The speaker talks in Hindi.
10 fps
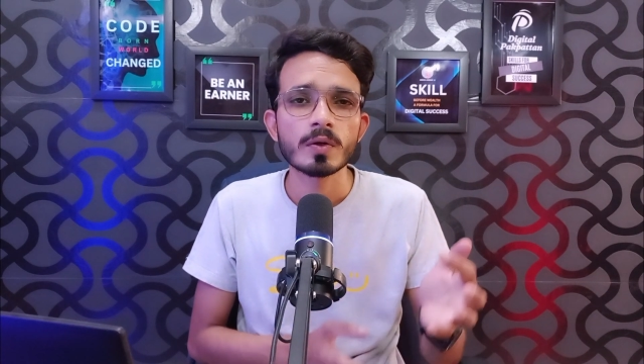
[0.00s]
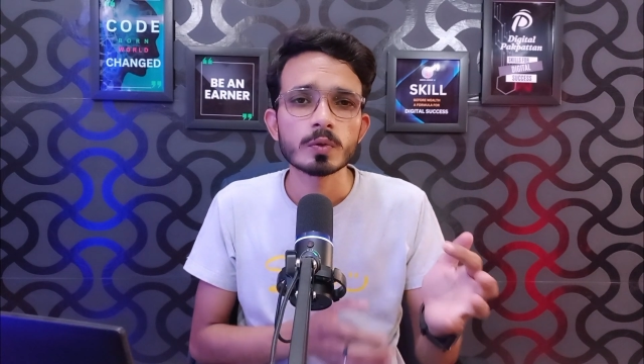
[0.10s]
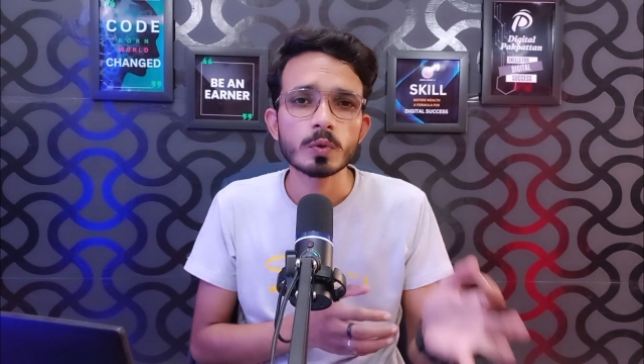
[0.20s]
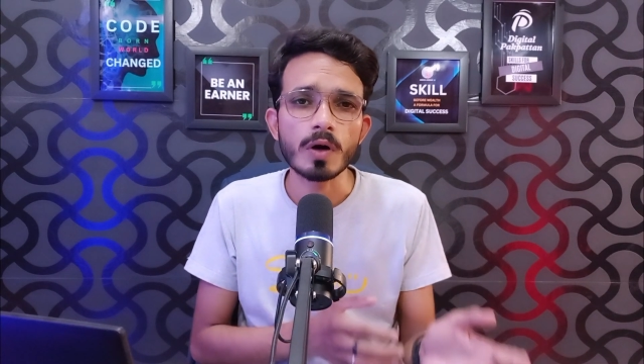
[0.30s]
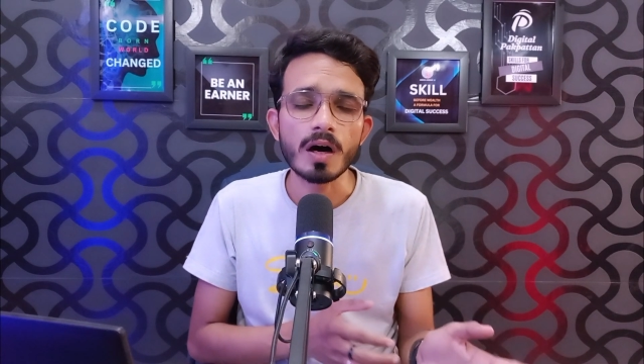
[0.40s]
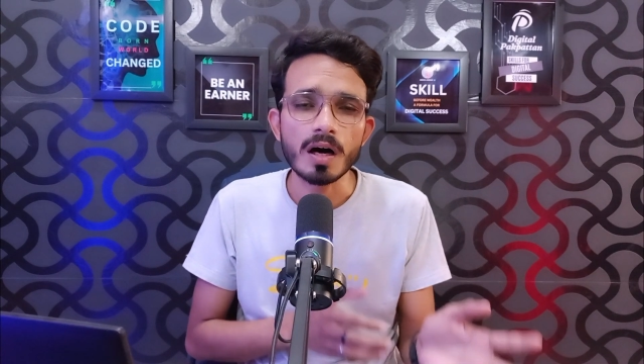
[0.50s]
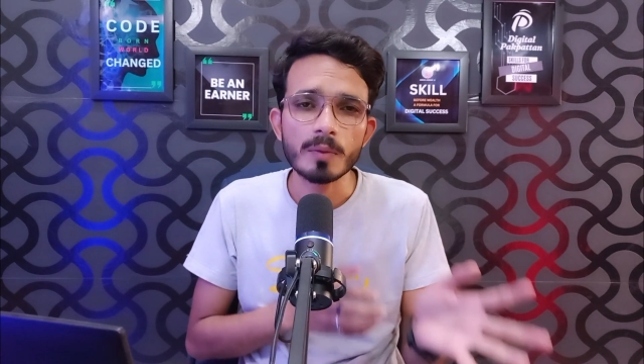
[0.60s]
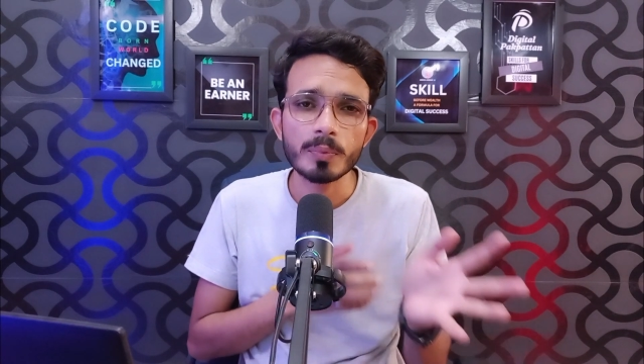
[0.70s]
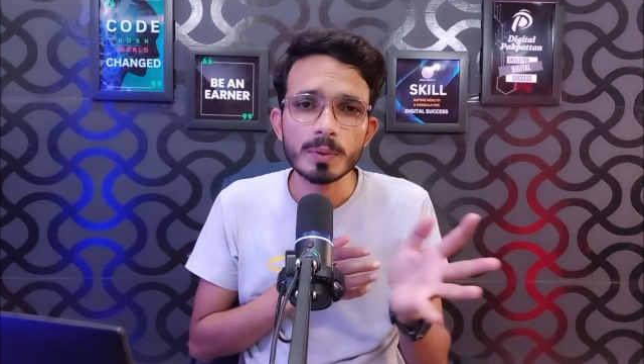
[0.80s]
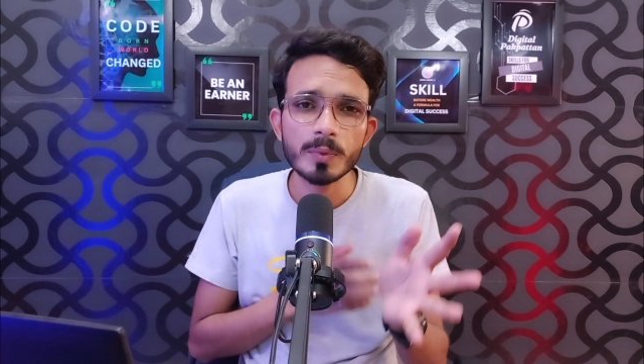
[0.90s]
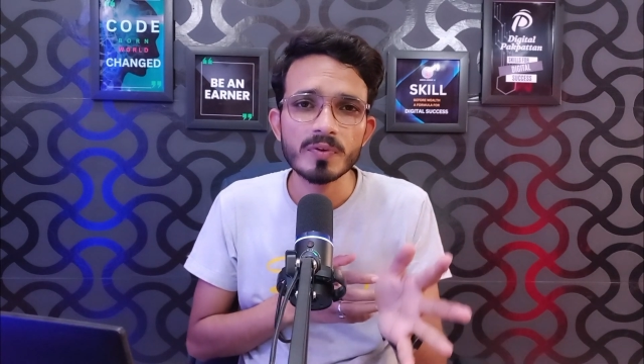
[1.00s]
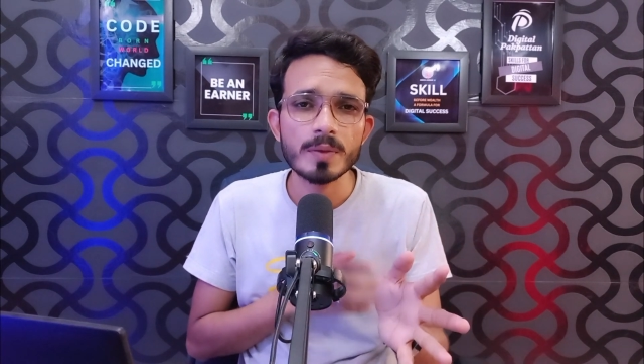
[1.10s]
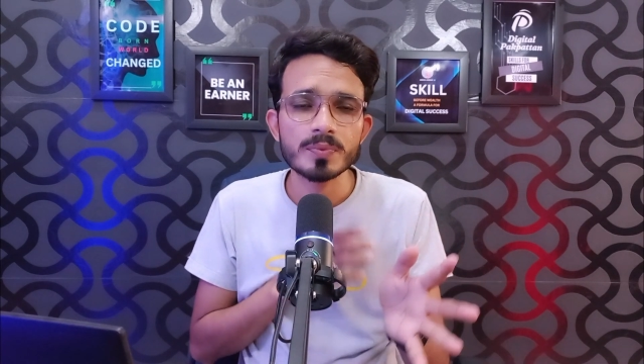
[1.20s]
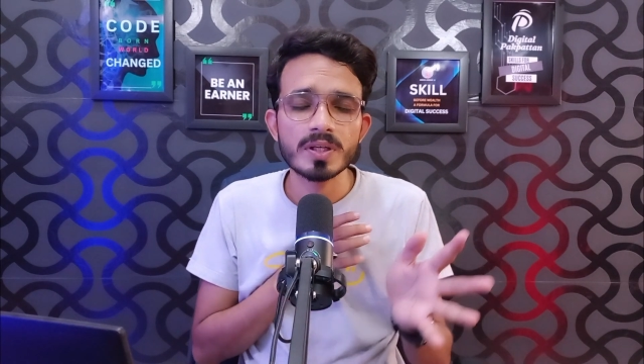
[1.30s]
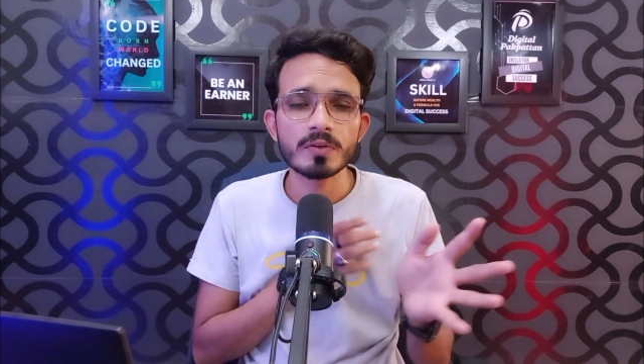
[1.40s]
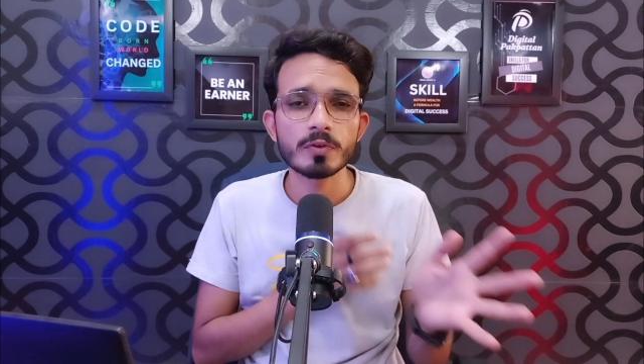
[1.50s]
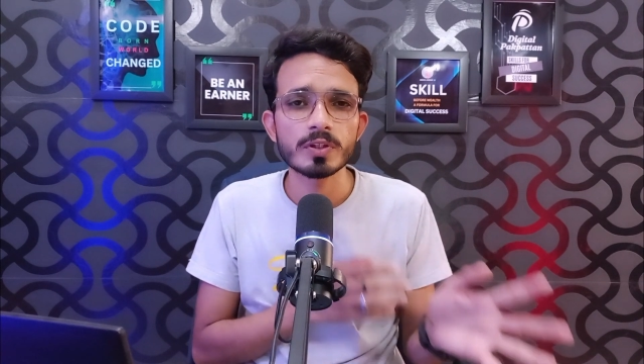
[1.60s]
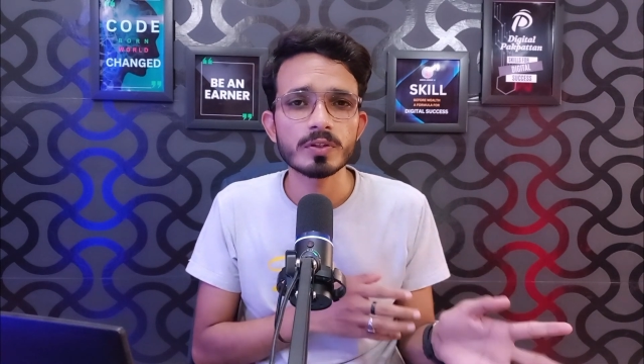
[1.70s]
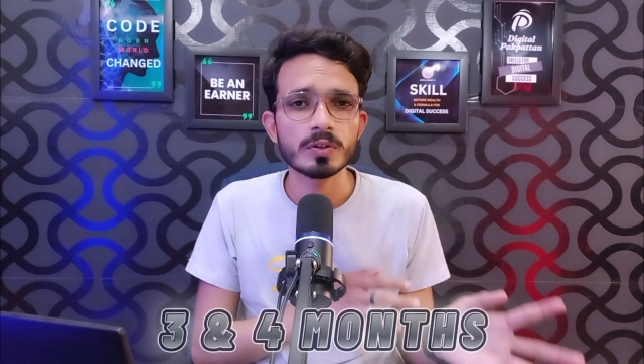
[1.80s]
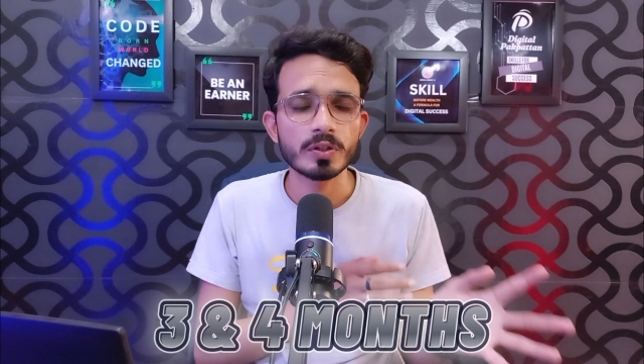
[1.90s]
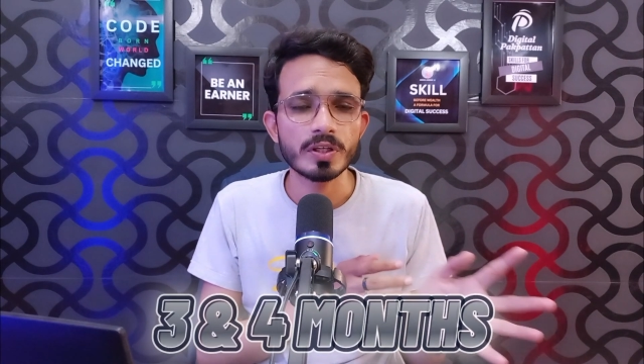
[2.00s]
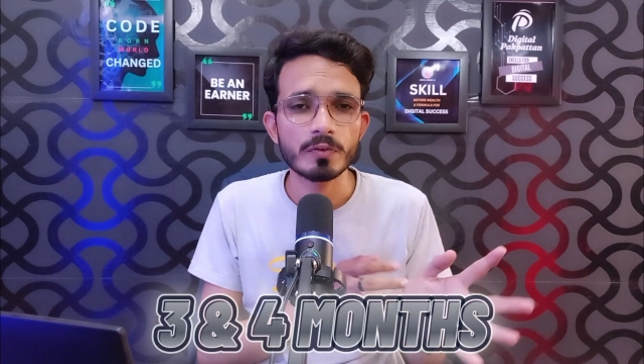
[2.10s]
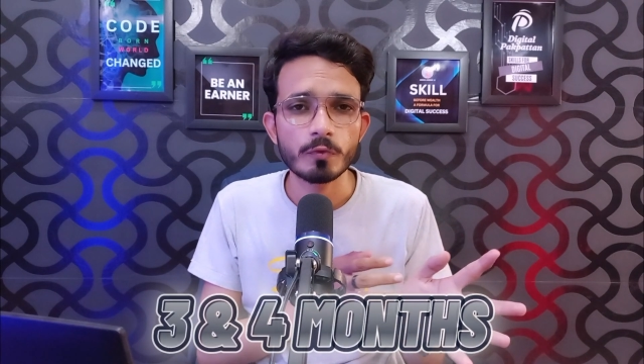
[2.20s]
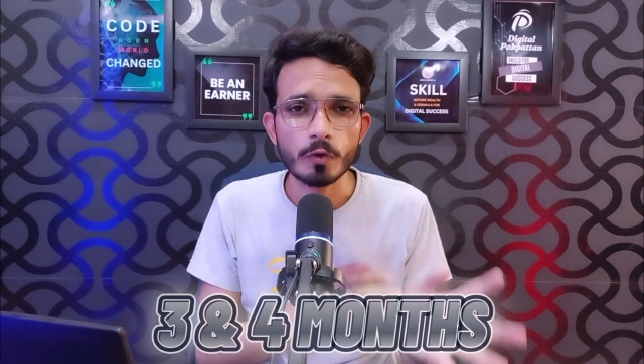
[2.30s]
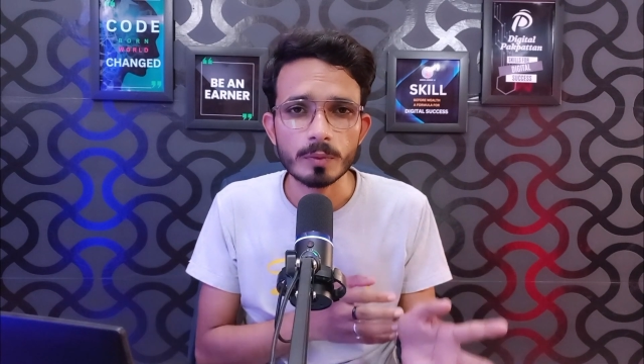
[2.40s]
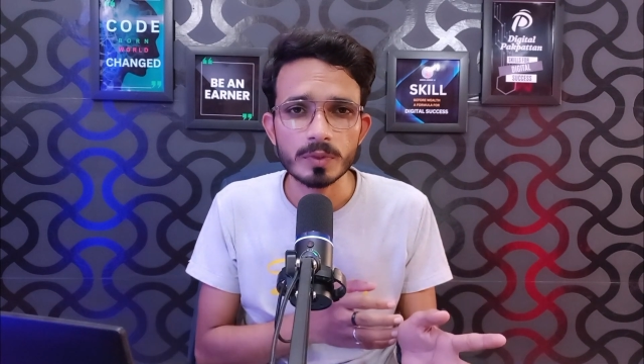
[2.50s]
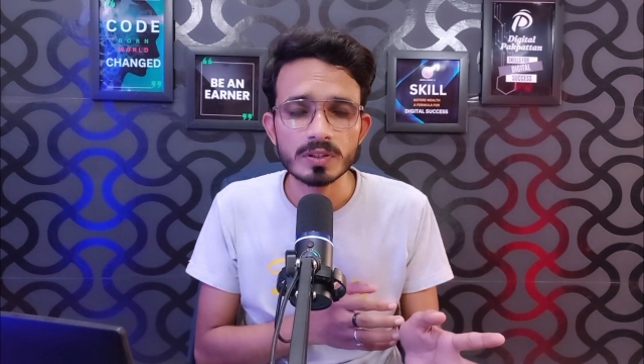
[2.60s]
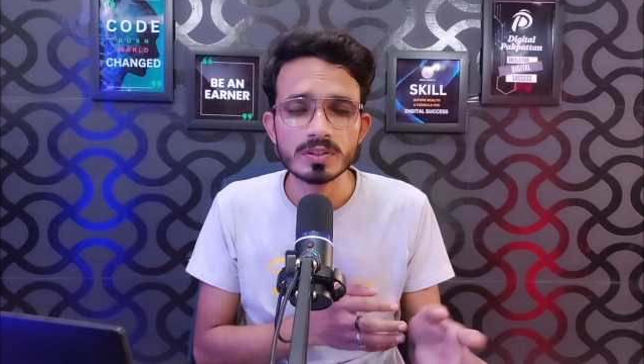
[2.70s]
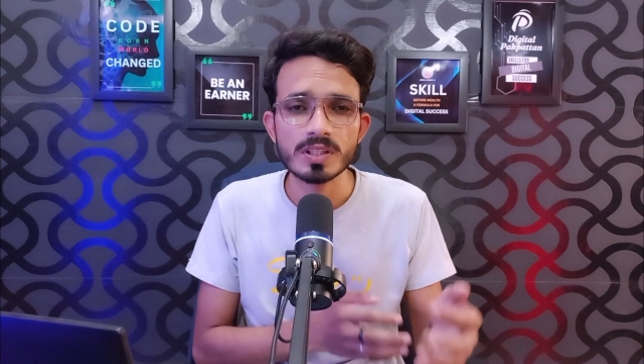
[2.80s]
तो आपकी भी वेबसाइट विद इन थ्री एंड फोर मंथ